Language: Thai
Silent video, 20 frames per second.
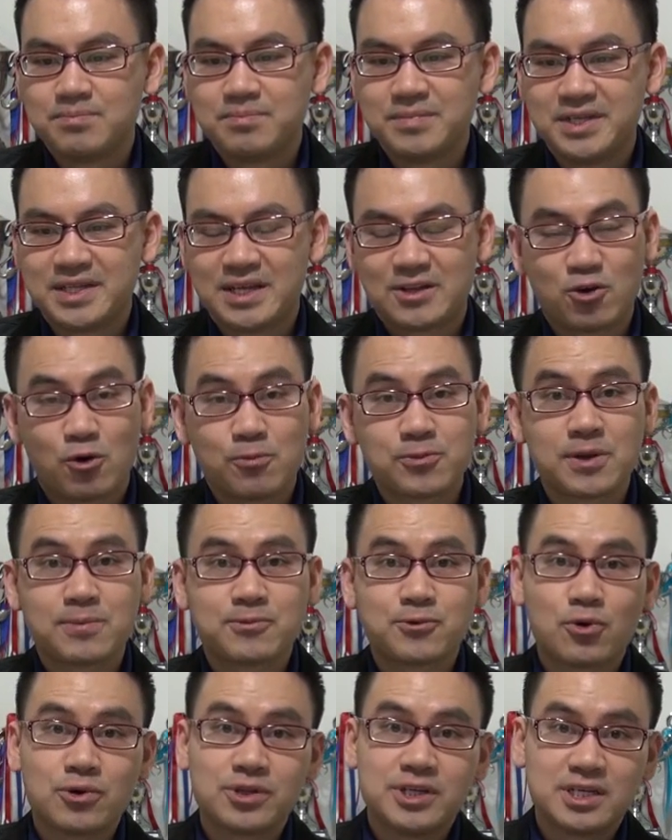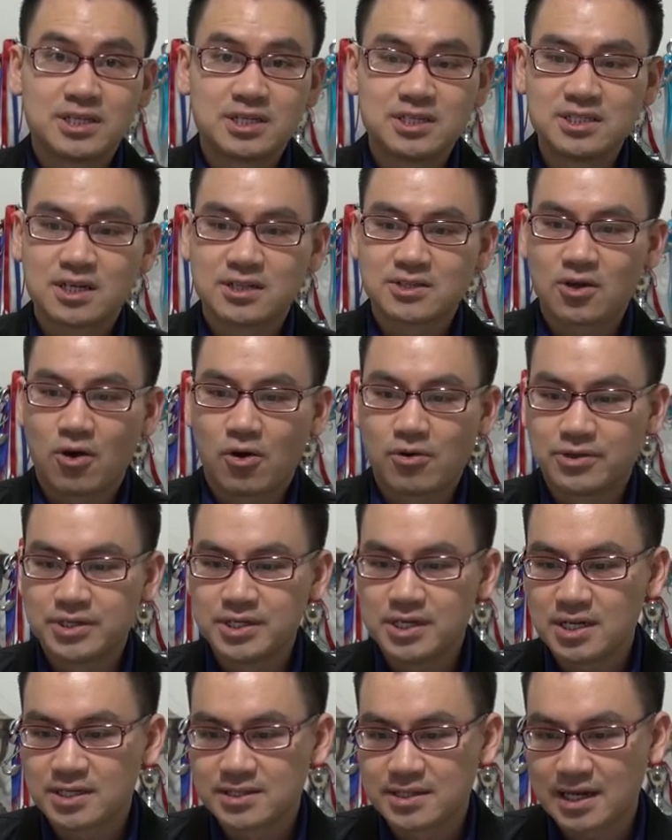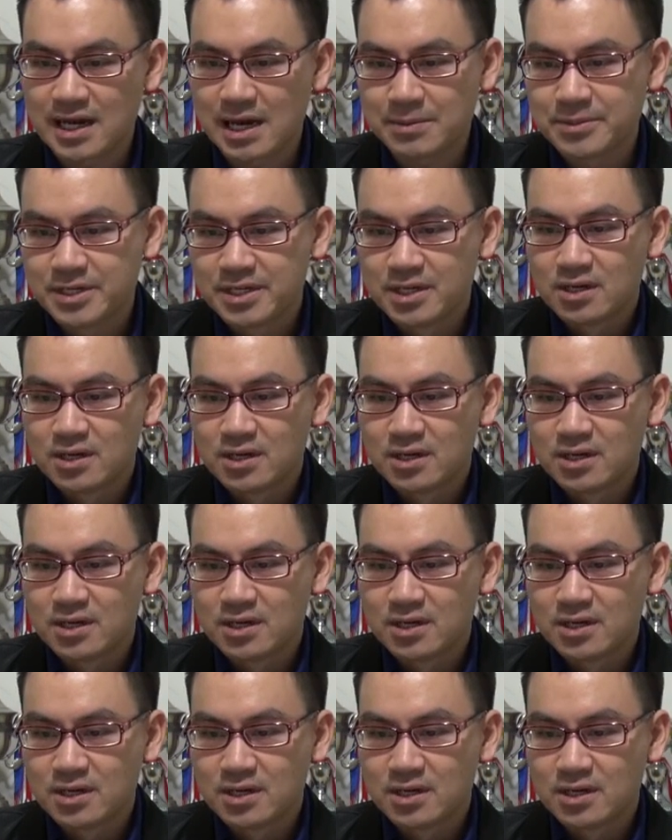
มีแนวโน้มเติบโตดีขึ้นอย่างต่อเนื่องนะครับ